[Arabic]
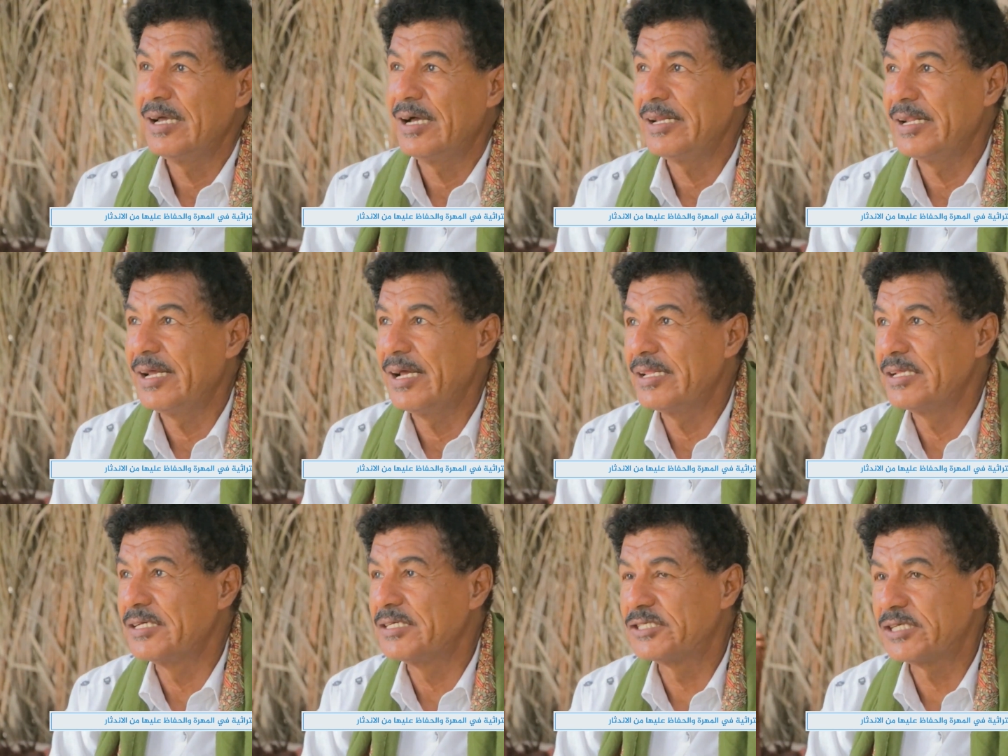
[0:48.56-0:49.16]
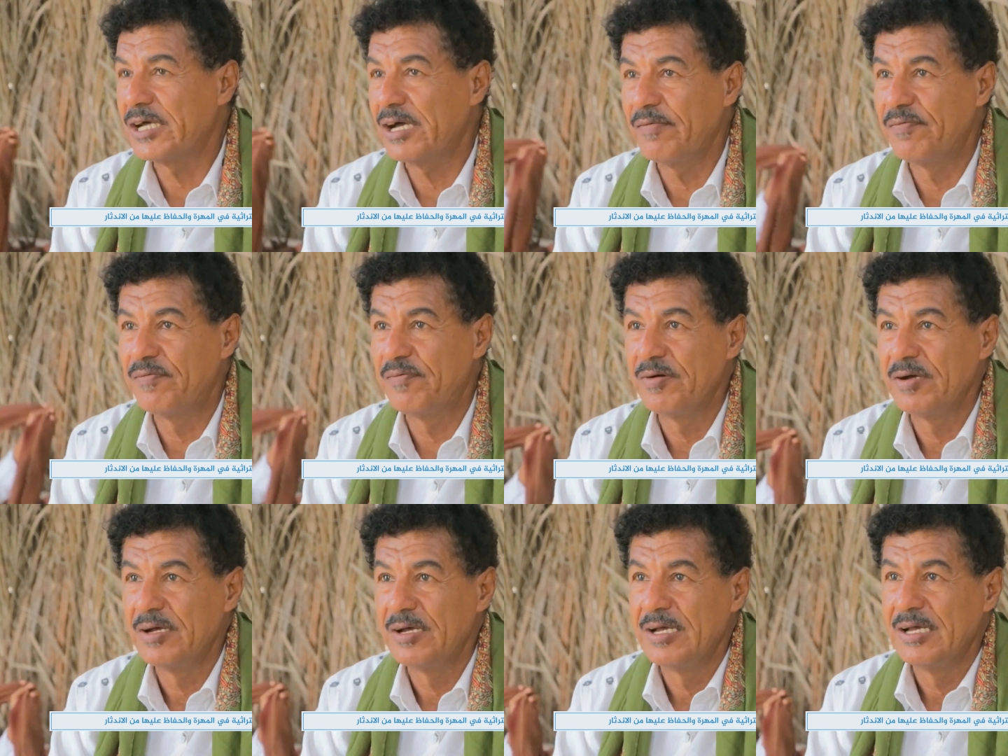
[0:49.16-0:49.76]
يعني هذا السعب
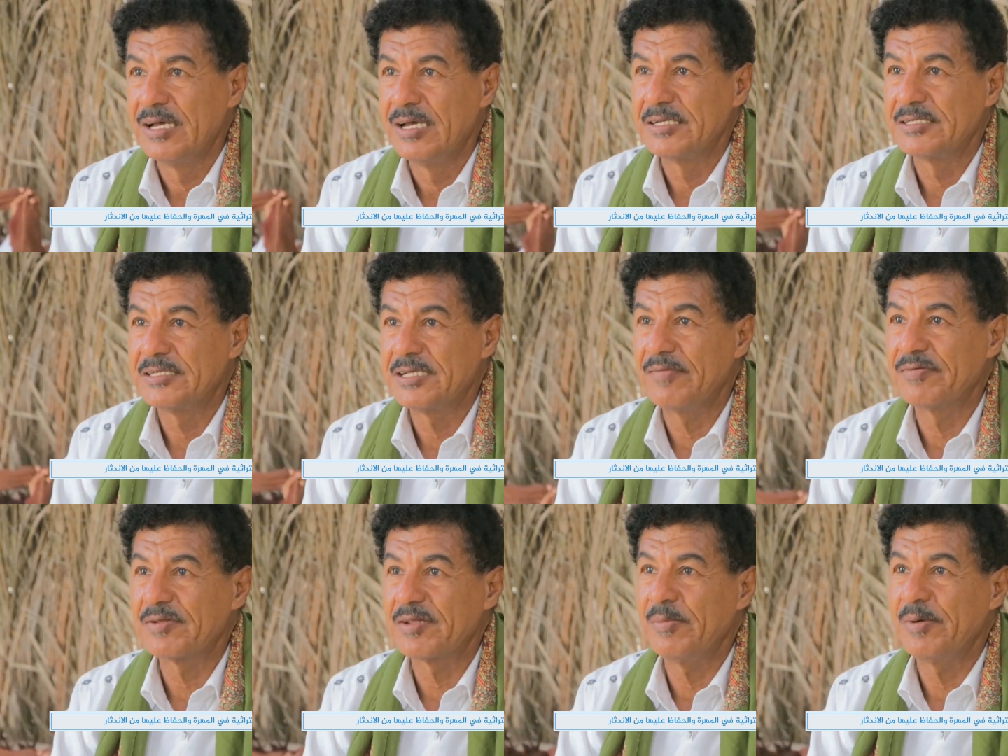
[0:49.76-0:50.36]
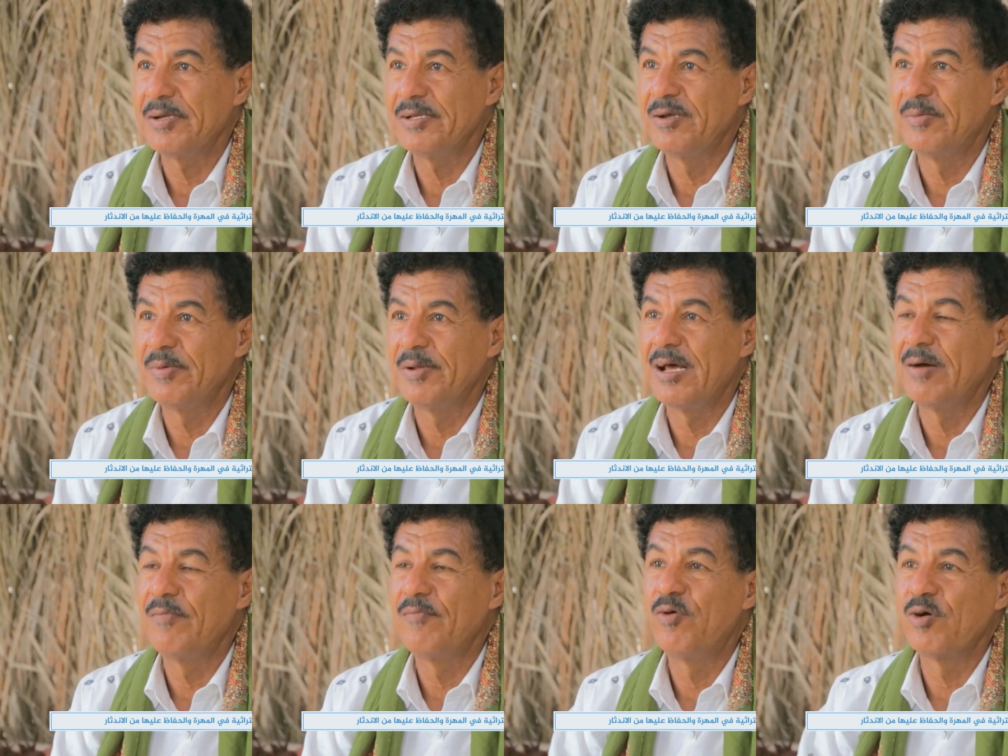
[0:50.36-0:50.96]
صعب طبعا
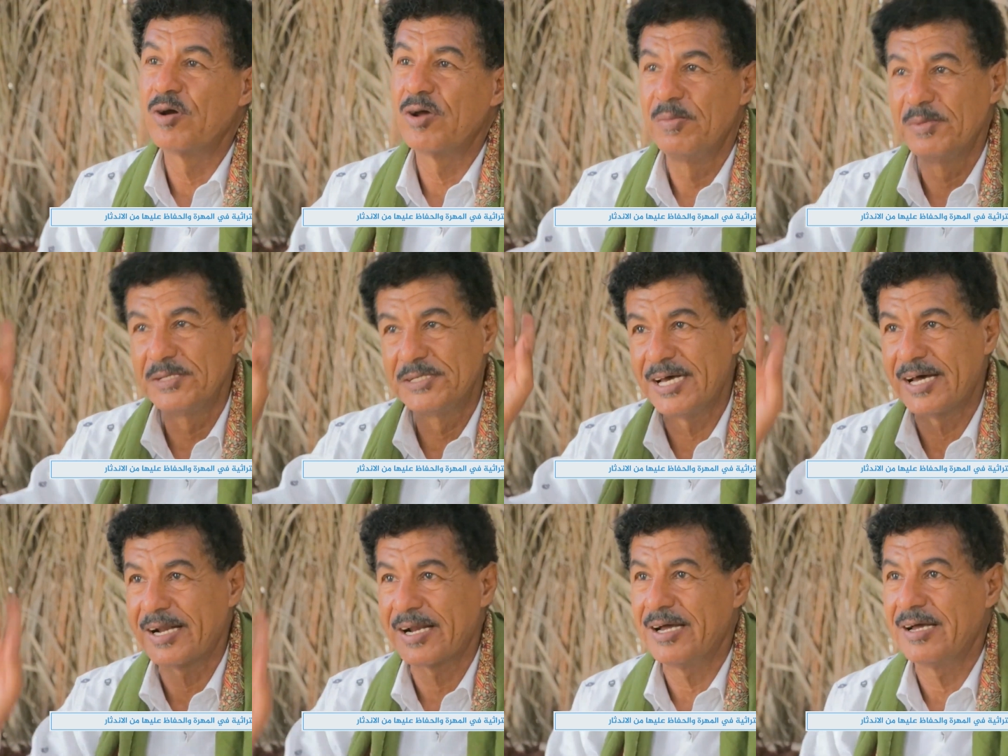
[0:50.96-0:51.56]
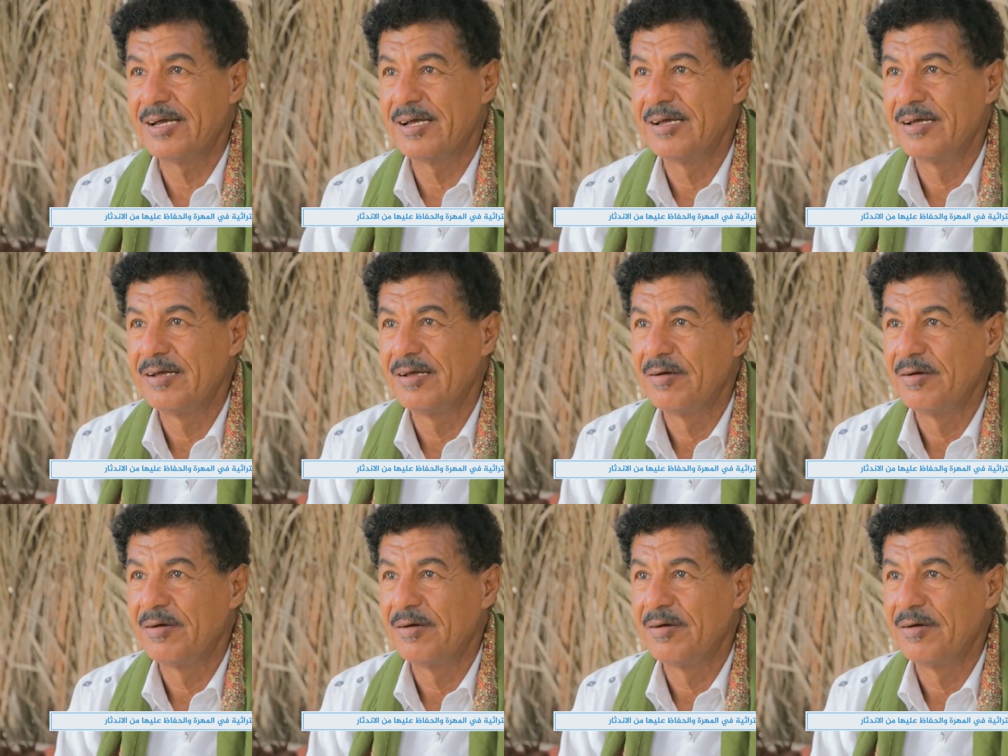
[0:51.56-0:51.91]
جبناهم فوق المزارع